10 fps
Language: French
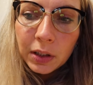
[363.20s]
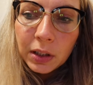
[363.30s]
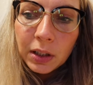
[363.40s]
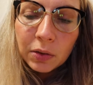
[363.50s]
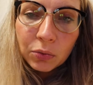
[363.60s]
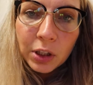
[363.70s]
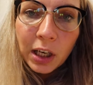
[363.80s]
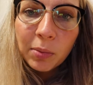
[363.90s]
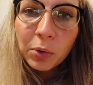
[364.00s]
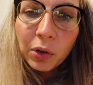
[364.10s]
qui sont
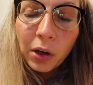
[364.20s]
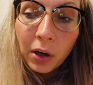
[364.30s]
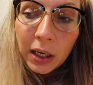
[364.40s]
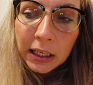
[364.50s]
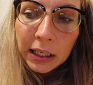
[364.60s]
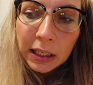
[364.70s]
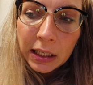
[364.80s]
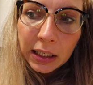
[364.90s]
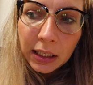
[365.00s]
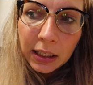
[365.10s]
chères à mon cœur
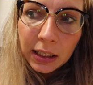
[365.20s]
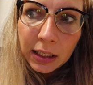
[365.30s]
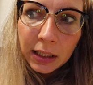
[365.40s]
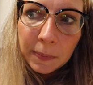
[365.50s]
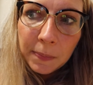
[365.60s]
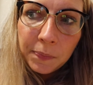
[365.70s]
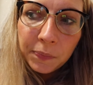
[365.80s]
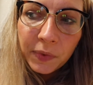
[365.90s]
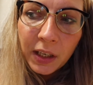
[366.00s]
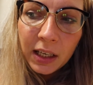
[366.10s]
et,
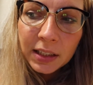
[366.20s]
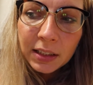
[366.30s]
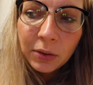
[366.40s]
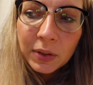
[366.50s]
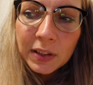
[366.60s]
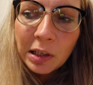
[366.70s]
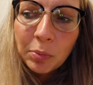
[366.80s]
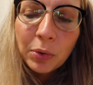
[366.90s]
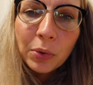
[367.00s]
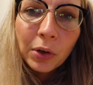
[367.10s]
c'est aussi un
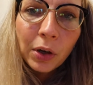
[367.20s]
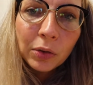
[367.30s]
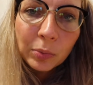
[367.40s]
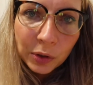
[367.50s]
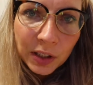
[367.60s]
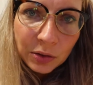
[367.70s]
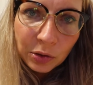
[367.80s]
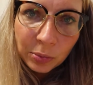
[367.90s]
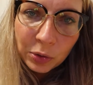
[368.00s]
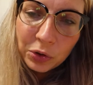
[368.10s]
peu au cœur de mon
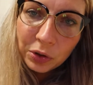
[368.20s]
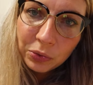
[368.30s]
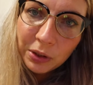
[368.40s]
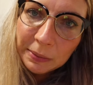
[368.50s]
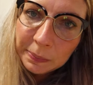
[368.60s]
questionnement aujourd'hui.